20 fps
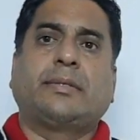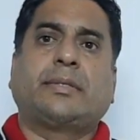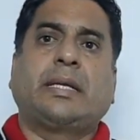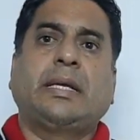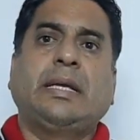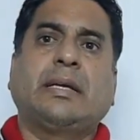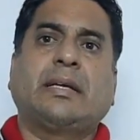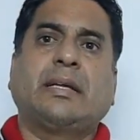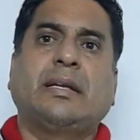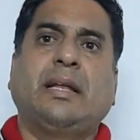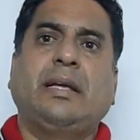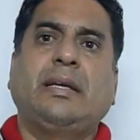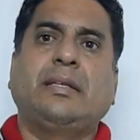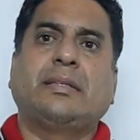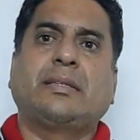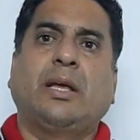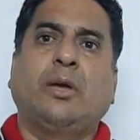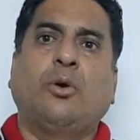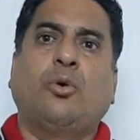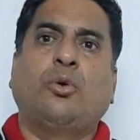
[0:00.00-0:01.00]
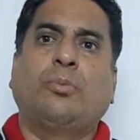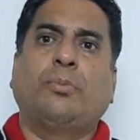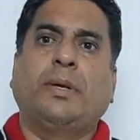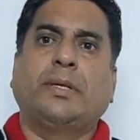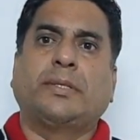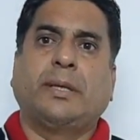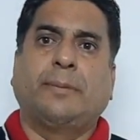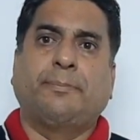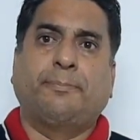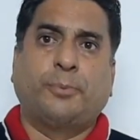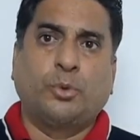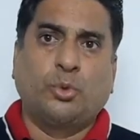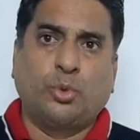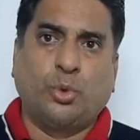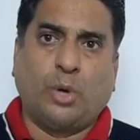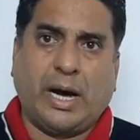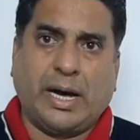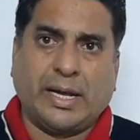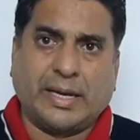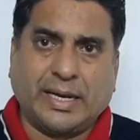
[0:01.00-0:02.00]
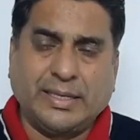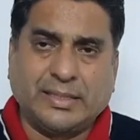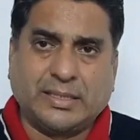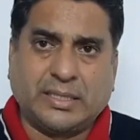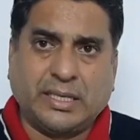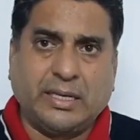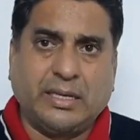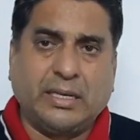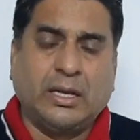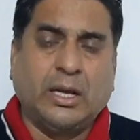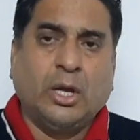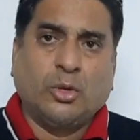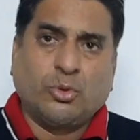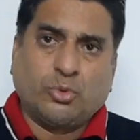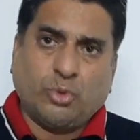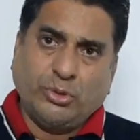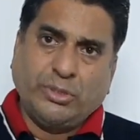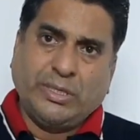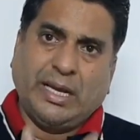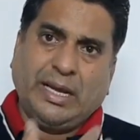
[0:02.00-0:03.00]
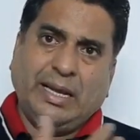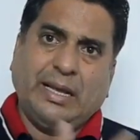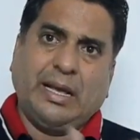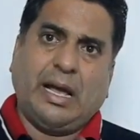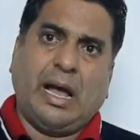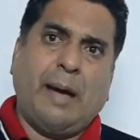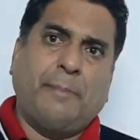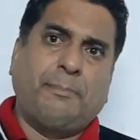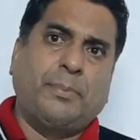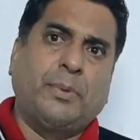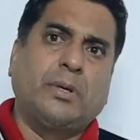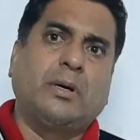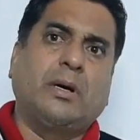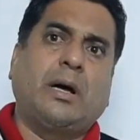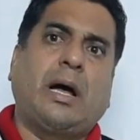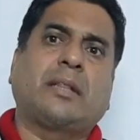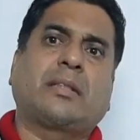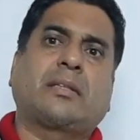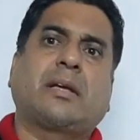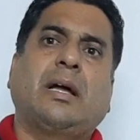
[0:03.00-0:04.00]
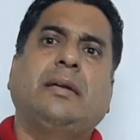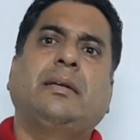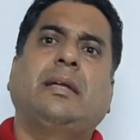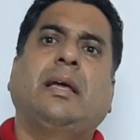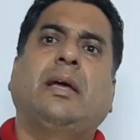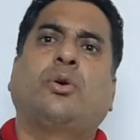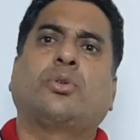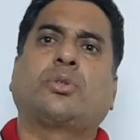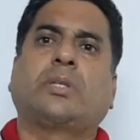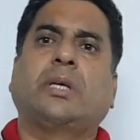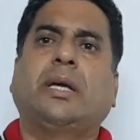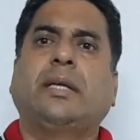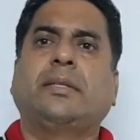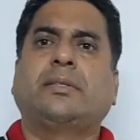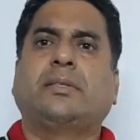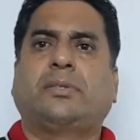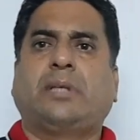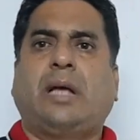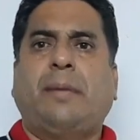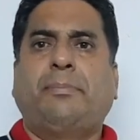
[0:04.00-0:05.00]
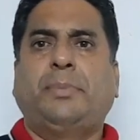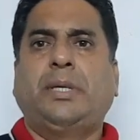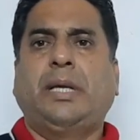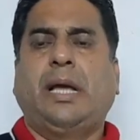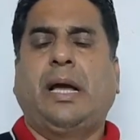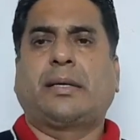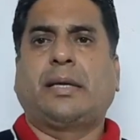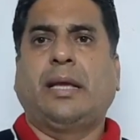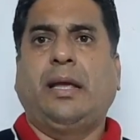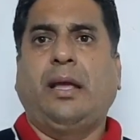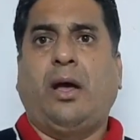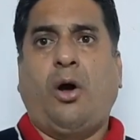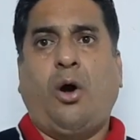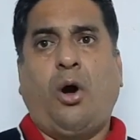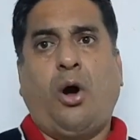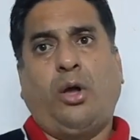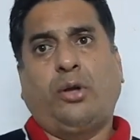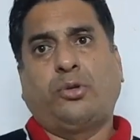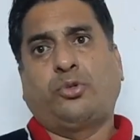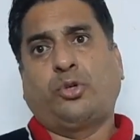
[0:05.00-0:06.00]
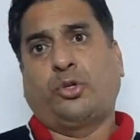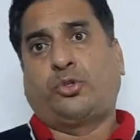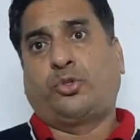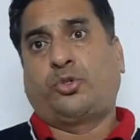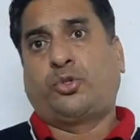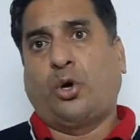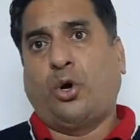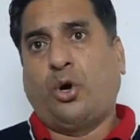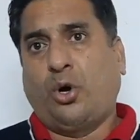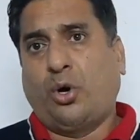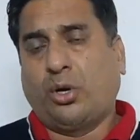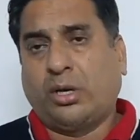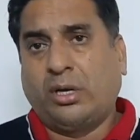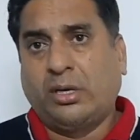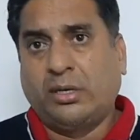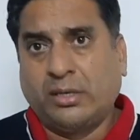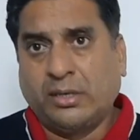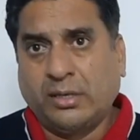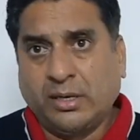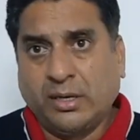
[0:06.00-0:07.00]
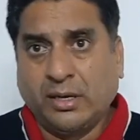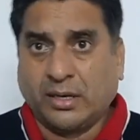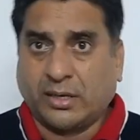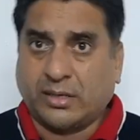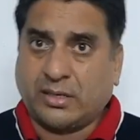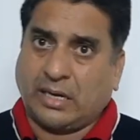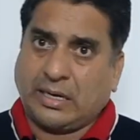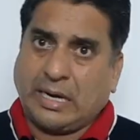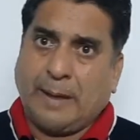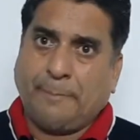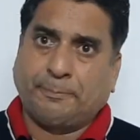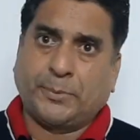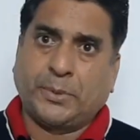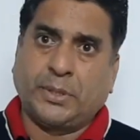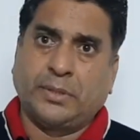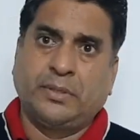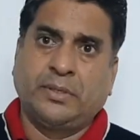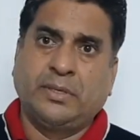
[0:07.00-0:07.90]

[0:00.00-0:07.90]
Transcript: ठीक नहीं थे उनमें से बू आ रही थी तो ये अब हथकंडे होते हैं इंतज़ामिया के और जो चोर करप्ट